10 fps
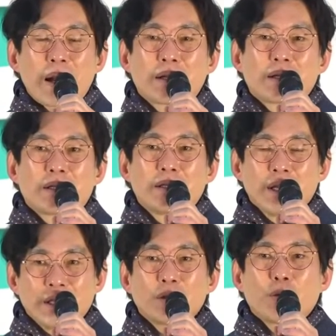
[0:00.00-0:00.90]

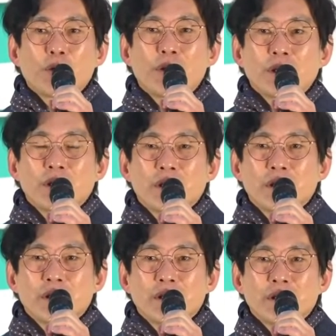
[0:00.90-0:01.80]
박근혜 대통령
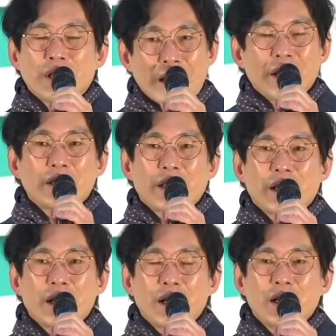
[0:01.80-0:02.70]
탄핵
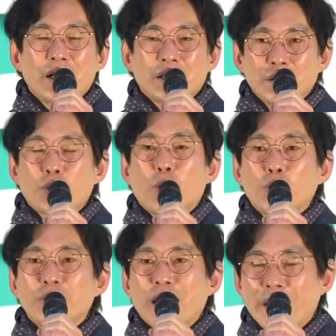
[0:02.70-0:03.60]
때가 그
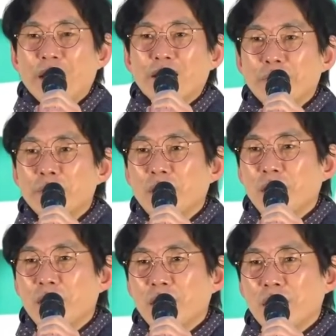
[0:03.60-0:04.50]
좋은 사례가
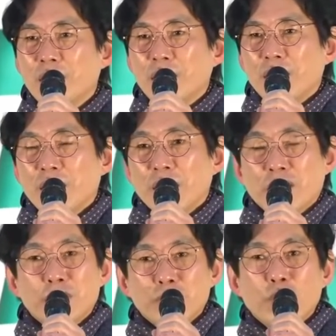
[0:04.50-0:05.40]
됩니다.
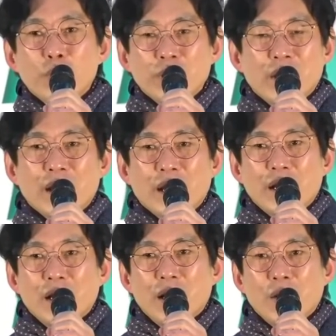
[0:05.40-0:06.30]
여러분들
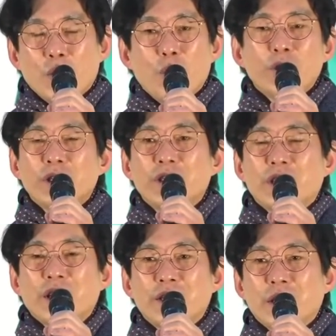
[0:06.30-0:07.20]
혹시나 5년이
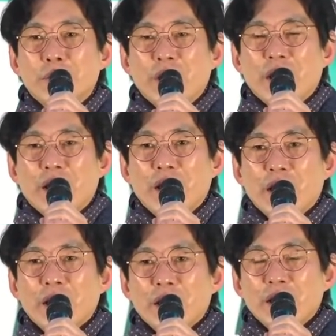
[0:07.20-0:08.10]
지났기 때문에